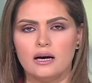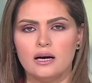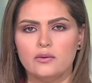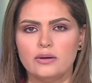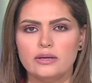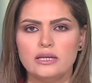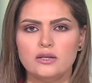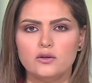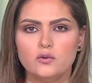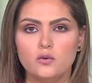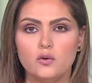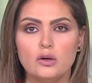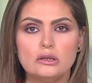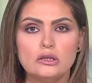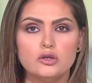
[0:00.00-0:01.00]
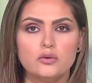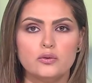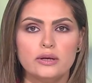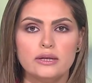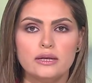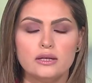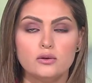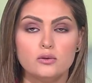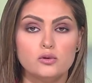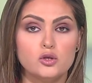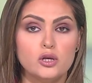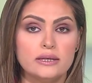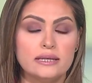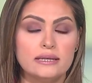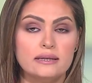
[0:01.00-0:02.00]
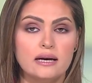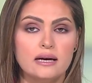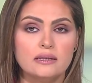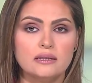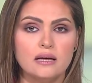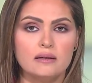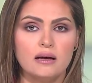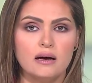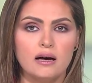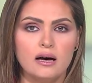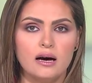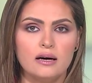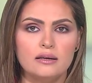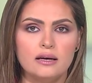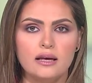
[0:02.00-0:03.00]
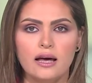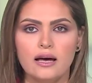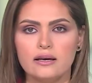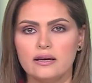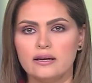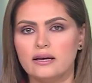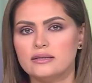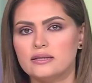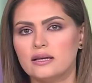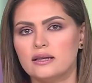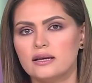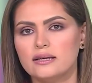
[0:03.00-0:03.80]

قوانين عنصرية جديدة صادق عليها كنيسة